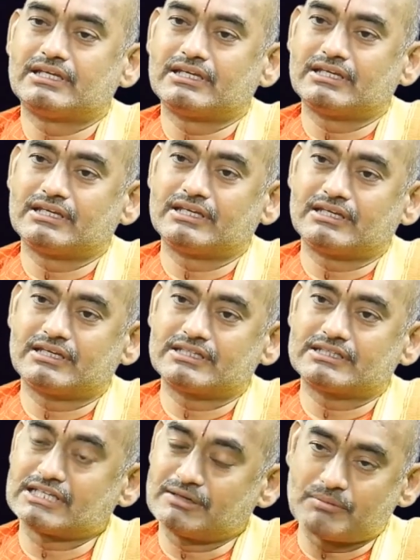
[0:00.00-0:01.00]
ఈ
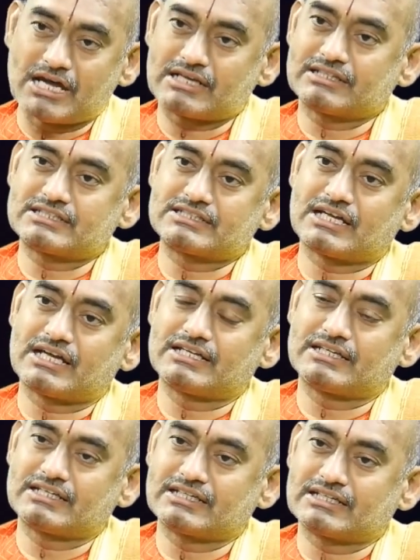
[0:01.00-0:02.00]
శని మహర్దశ కానీ